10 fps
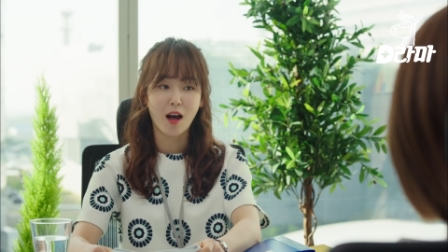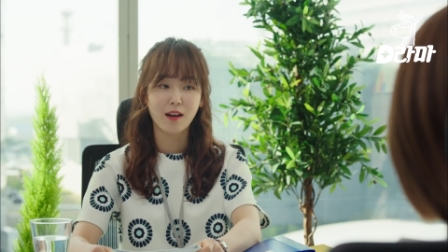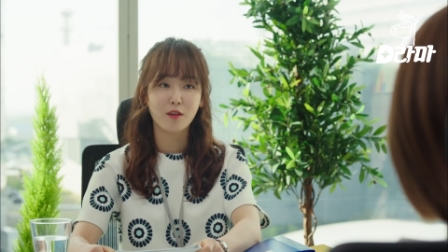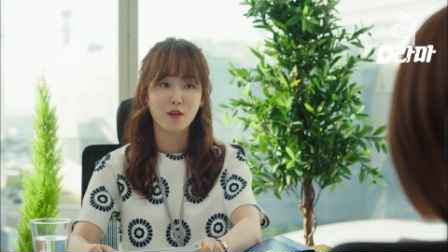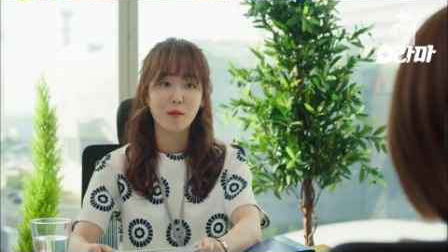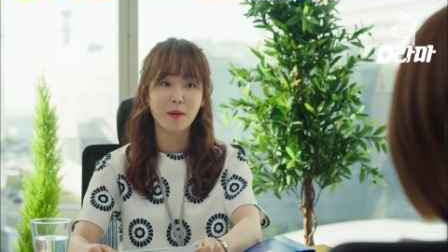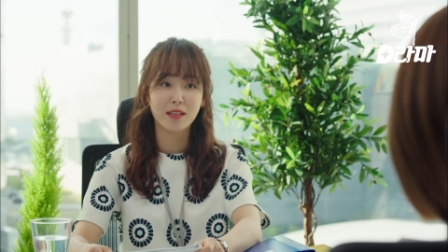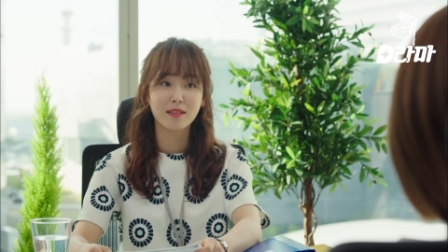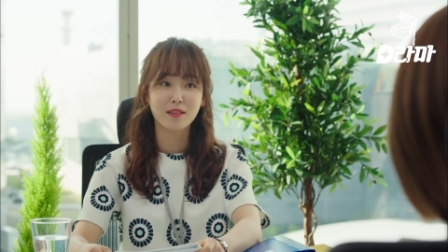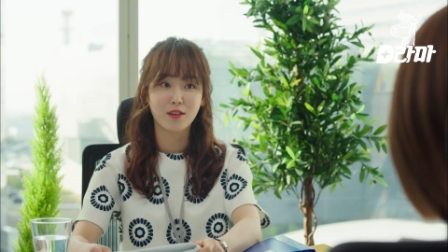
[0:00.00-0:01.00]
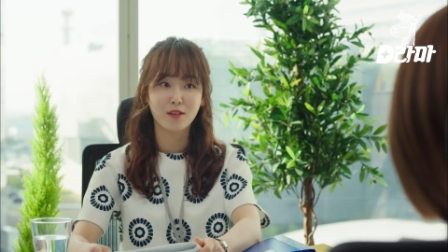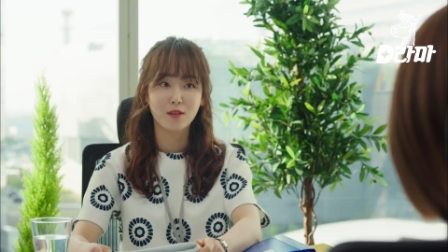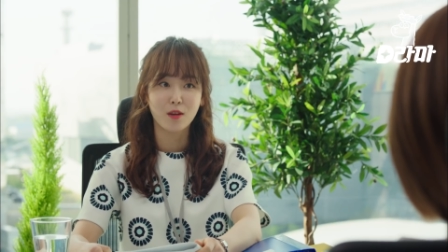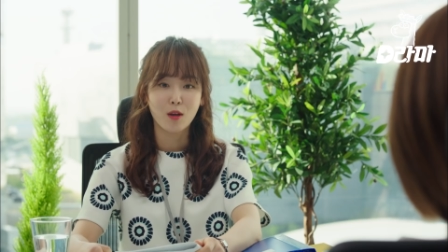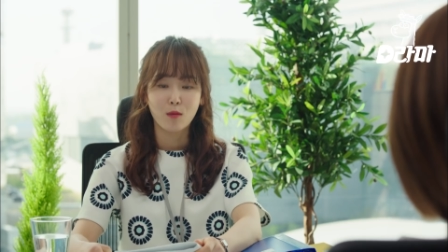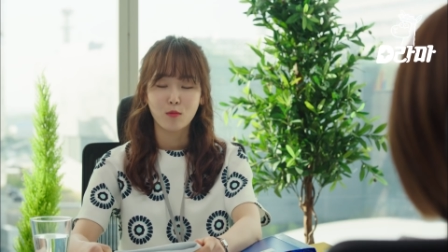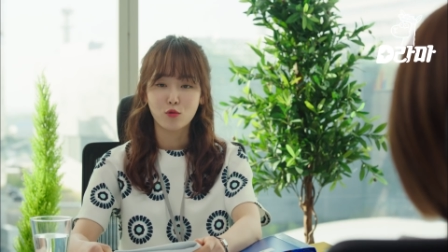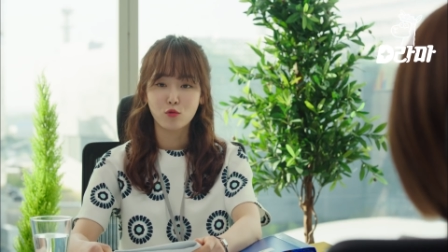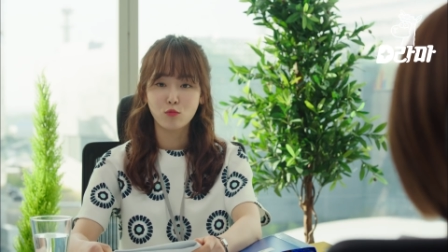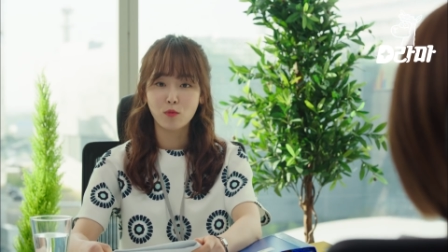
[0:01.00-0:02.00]
아까 연락 받았어요.
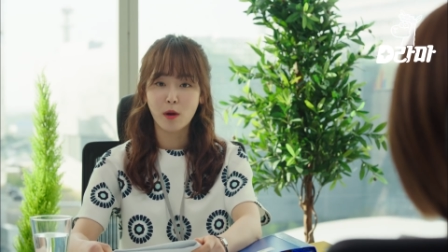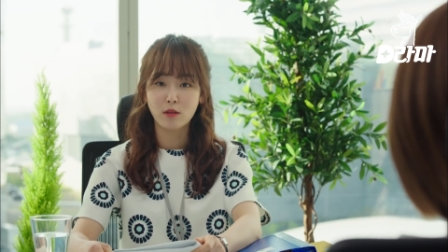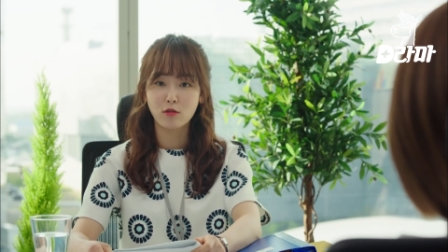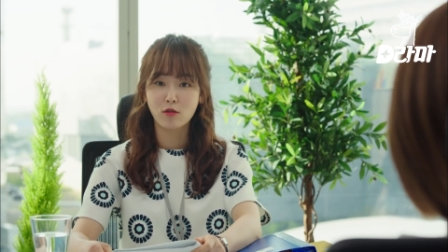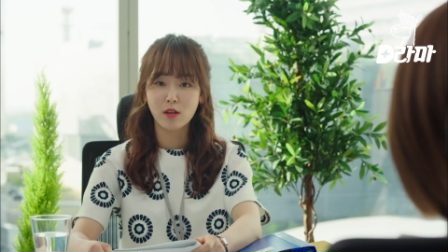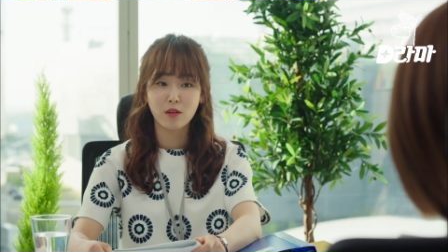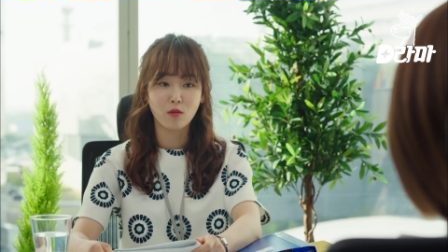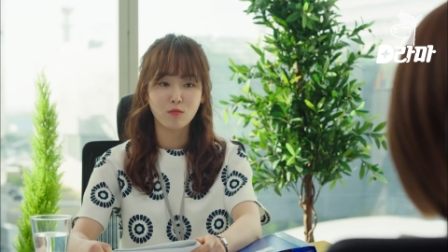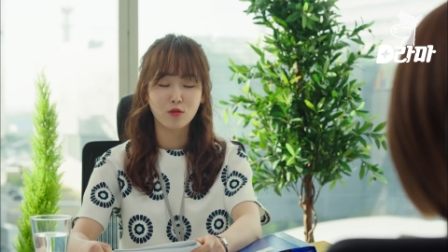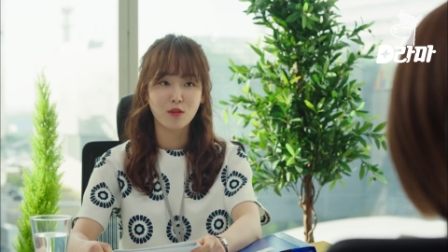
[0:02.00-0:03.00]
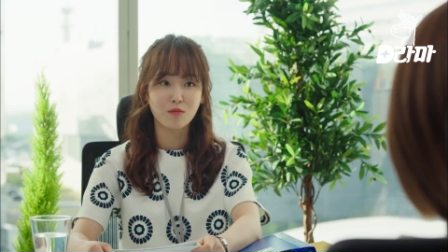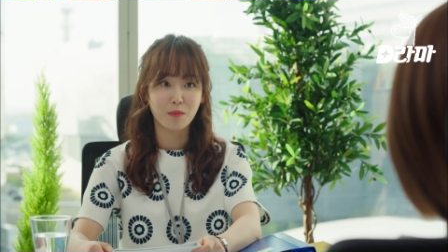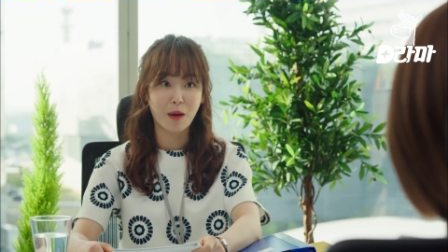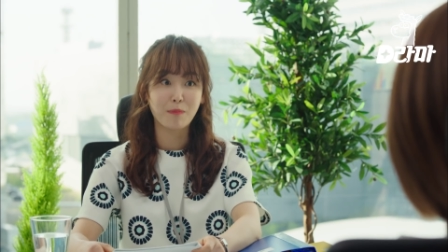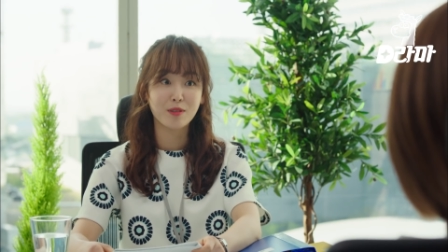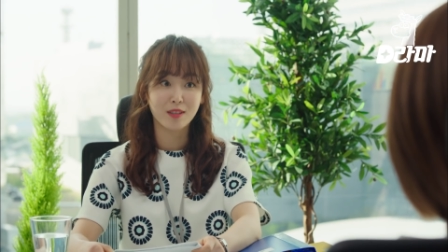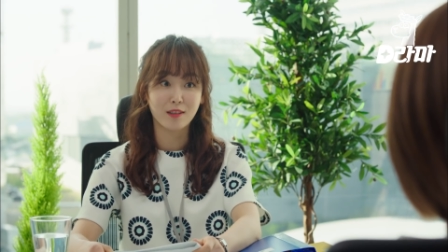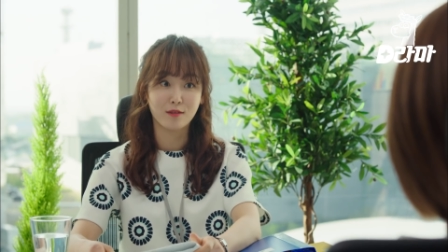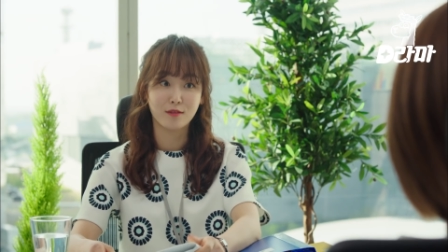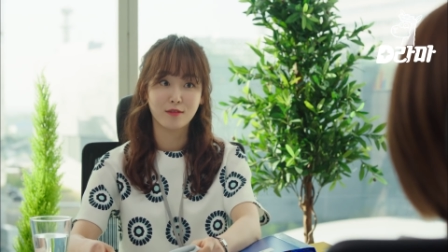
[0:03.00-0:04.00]
유물 발굴 관련 업무 때문에
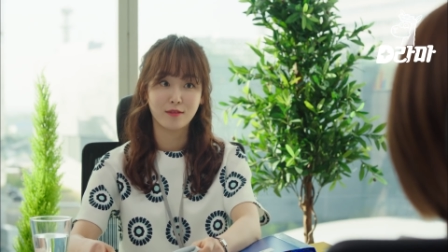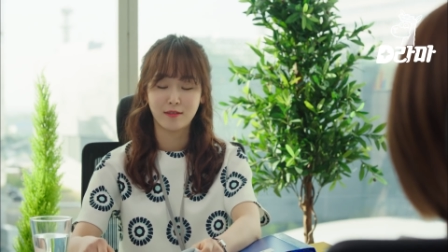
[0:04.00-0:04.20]
바쁘시다고.